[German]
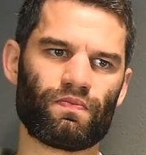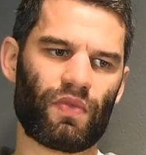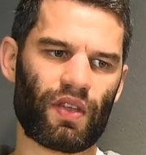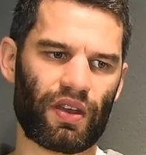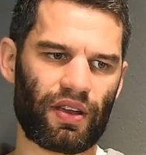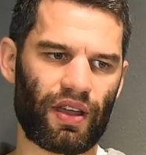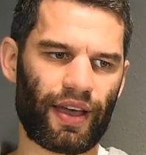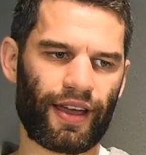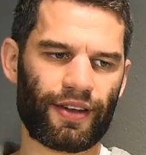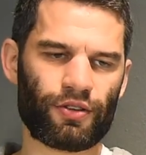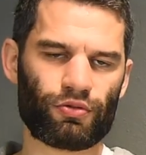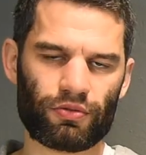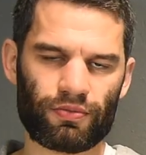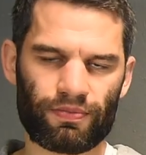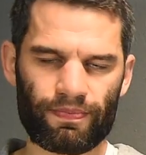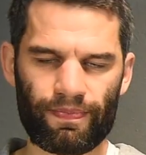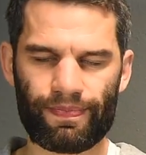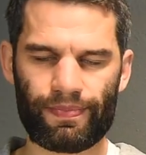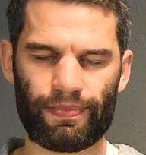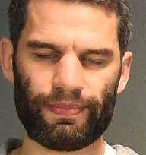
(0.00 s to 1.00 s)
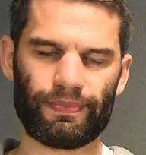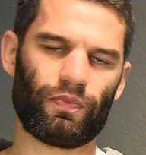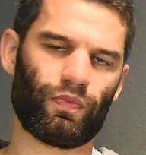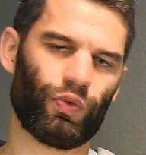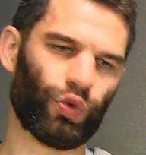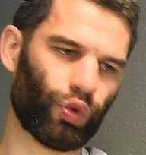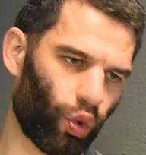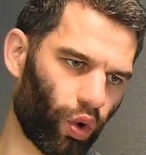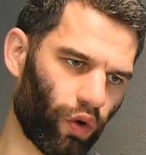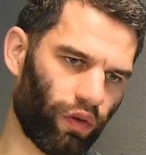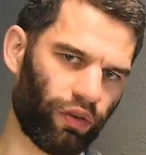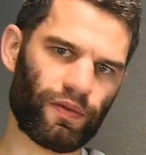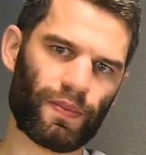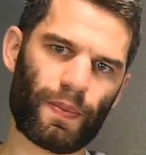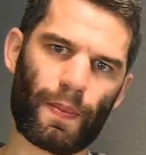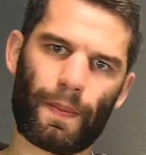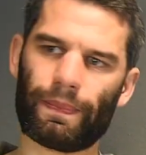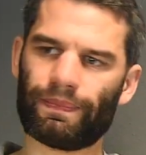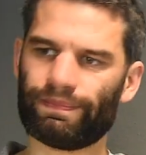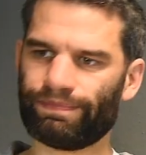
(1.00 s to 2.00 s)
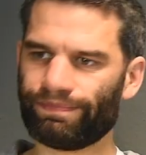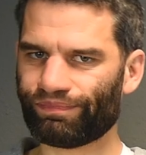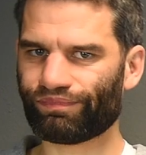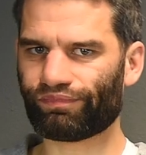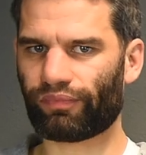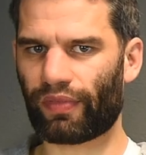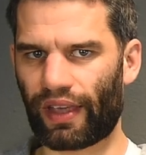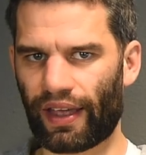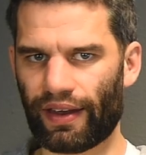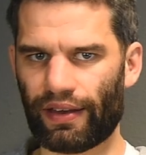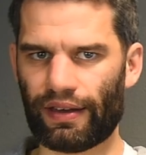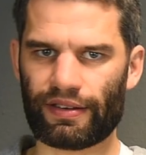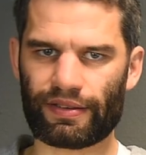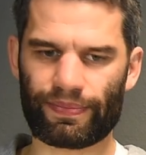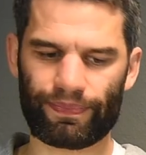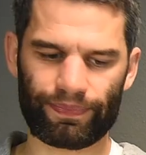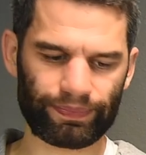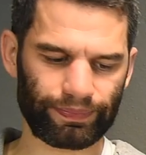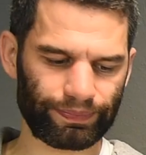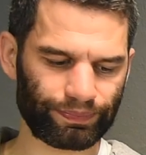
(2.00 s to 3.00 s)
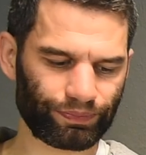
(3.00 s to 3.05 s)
dann da reintun, doof, hm? geht nicht.